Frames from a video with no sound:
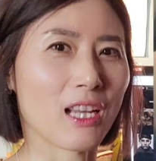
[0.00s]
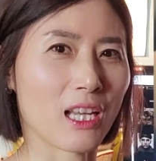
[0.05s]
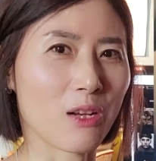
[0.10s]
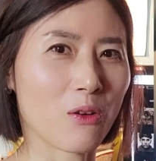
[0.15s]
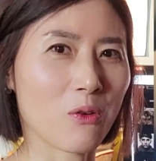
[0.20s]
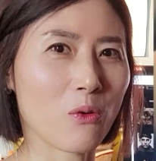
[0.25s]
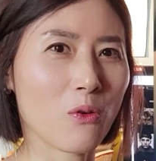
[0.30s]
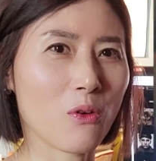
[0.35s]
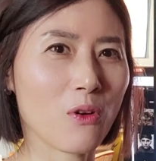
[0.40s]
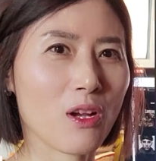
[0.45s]

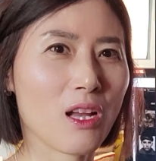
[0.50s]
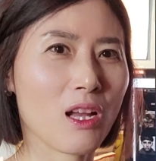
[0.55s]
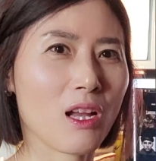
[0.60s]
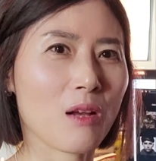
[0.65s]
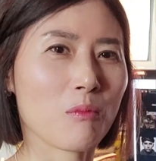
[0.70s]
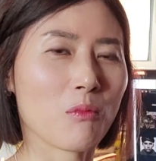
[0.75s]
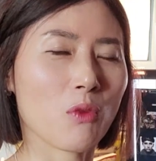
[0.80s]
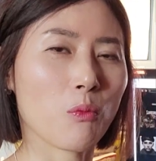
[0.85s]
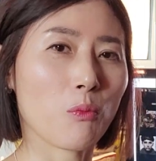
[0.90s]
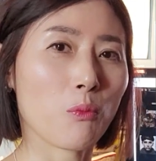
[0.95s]
있고
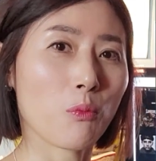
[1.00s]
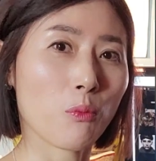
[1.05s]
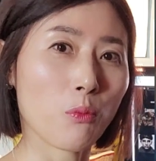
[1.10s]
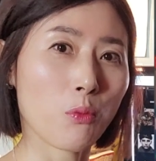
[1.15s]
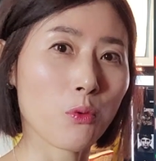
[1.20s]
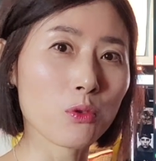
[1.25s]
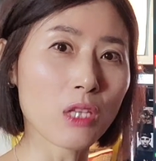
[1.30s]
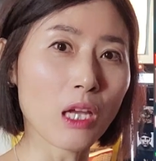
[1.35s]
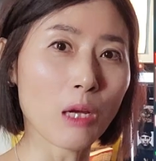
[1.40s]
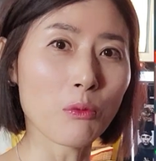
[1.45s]
뭐
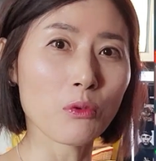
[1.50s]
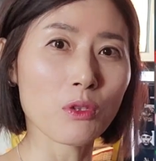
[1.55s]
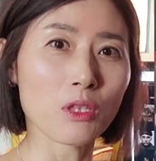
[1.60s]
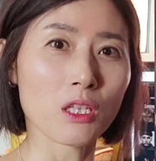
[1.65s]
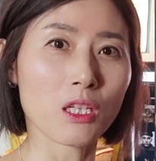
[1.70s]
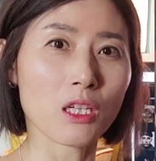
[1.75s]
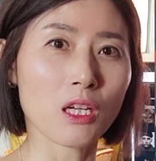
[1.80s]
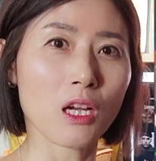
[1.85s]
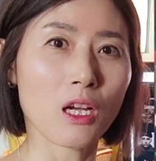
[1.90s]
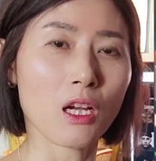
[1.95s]
보다
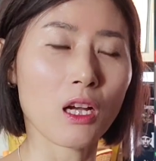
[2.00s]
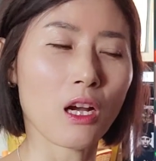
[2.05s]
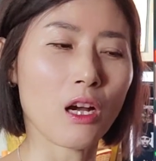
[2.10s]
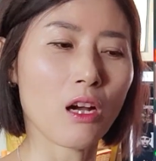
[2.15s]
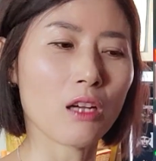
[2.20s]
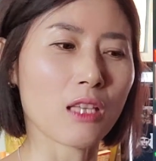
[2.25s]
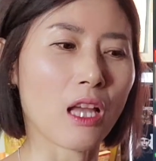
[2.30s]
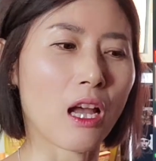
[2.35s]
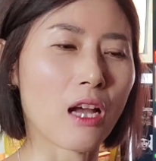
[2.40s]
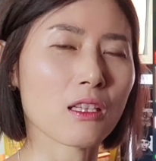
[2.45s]
보니까
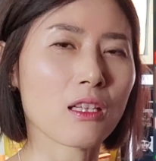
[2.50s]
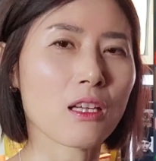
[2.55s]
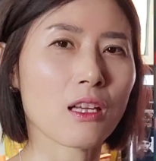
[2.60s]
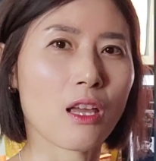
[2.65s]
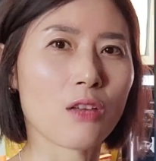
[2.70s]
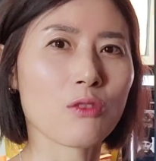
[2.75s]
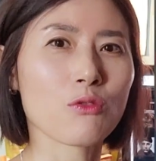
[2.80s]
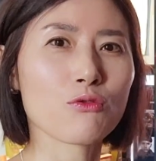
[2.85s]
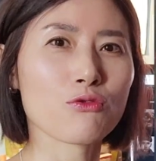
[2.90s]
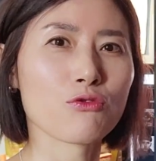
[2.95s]
아, 다 함께
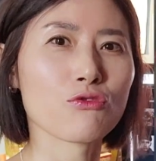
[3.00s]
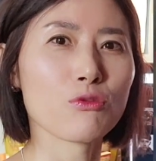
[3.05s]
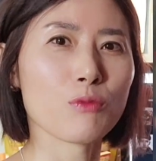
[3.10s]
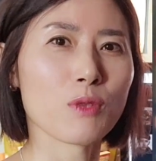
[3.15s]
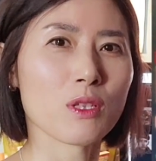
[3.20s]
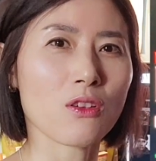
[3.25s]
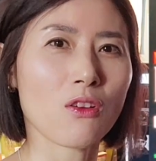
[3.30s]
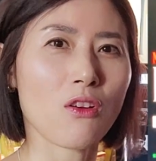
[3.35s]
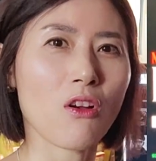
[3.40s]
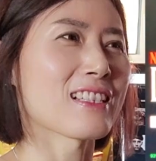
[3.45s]
계속
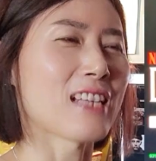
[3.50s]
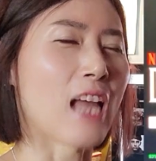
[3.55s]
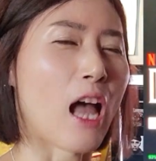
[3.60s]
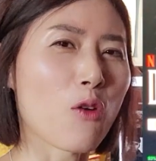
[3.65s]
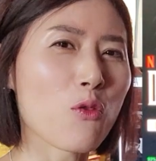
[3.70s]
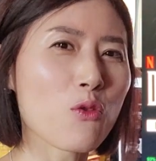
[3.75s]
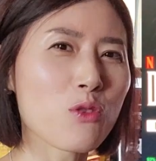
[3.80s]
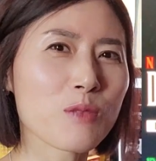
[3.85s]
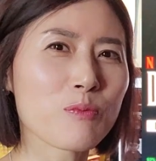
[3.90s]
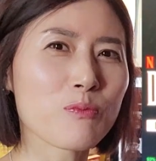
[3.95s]
궁금해서
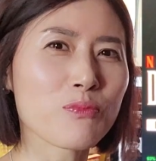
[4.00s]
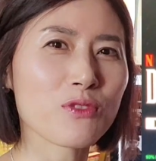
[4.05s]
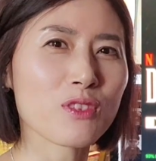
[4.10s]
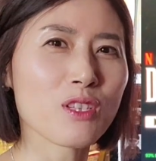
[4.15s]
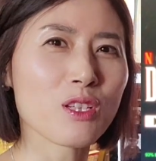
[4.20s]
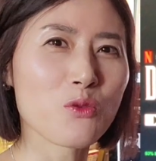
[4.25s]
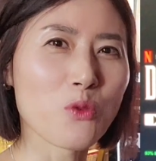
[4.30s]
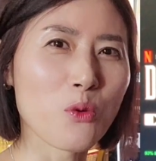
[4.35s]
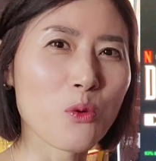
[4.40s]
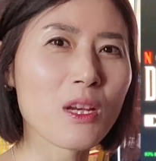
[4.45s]
자고
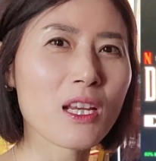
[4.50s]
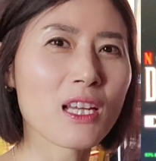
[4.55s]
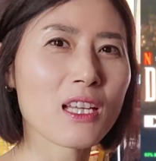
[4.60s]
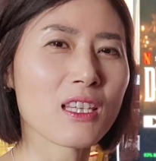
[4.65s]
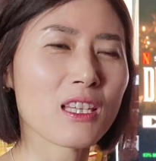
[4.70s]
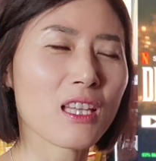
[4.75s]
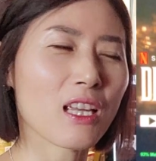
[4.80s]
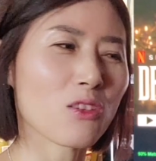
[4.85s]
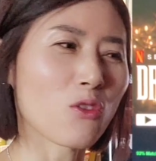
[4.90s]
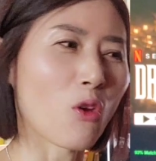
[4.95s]
싶은데
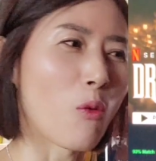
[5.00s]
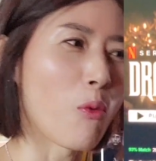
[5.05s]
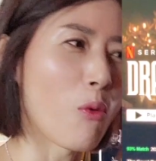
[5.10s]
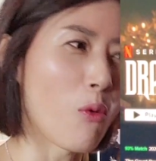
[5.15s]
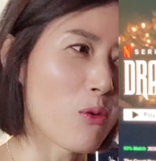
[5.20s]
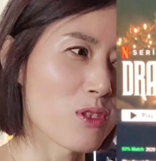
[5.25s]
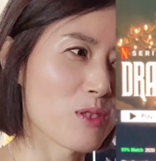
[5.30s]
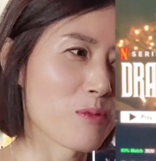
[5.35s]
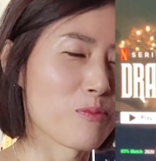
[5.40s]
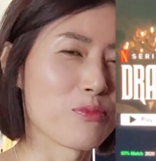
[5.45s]
졸린데 더
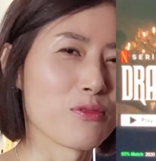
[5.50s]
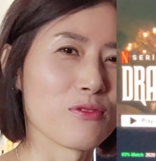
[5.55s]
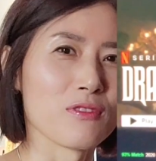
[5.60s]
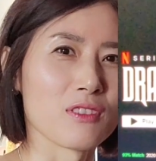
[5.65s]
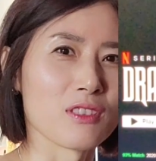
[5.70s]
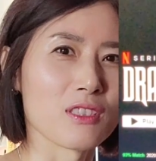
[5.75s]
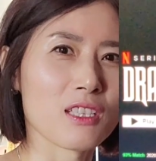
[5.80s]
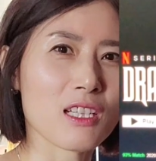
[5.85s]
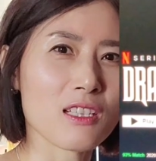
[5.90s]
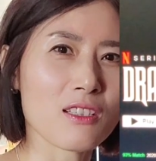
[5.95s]
보고
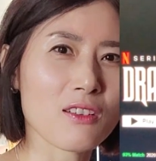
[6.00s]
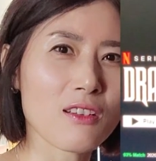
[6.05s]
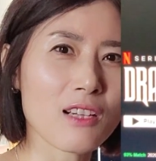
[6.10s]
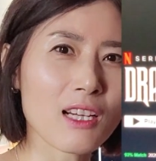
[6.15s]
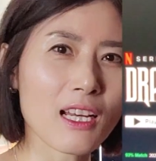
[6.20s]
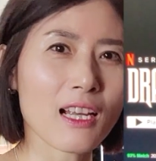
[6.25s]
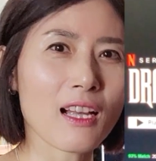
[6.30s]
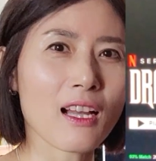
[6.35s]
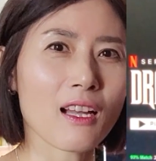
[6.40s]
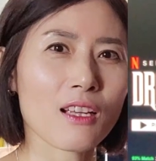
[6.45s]
싶은 그래서
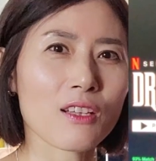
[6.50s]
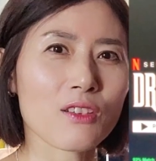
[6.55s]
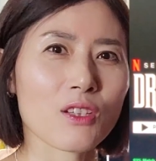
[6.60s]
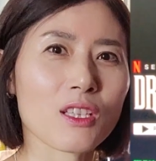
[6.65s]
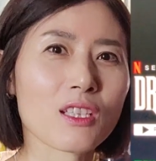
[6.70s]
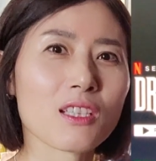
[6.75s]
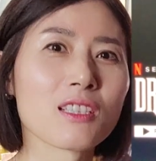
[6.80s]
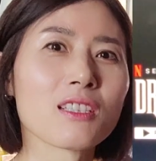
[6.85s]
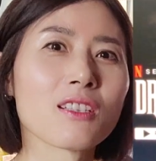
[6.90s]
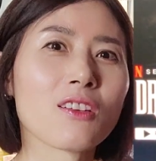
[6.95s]
클릭하게
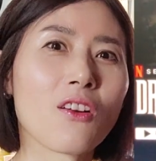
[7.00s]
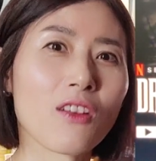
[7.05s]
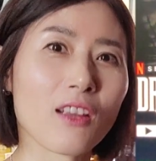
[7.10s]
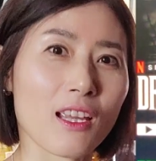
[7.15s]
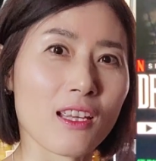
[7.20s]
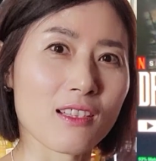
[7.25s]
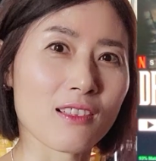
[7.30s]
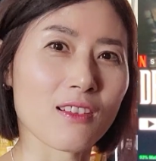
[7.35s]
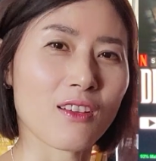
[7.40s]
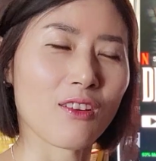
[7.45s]
되는 그런
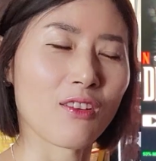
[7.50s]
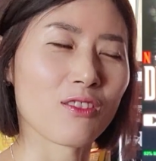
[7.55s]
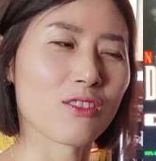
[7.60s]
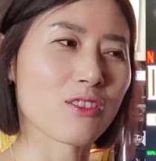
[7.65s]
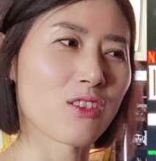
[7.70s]
게 있어요.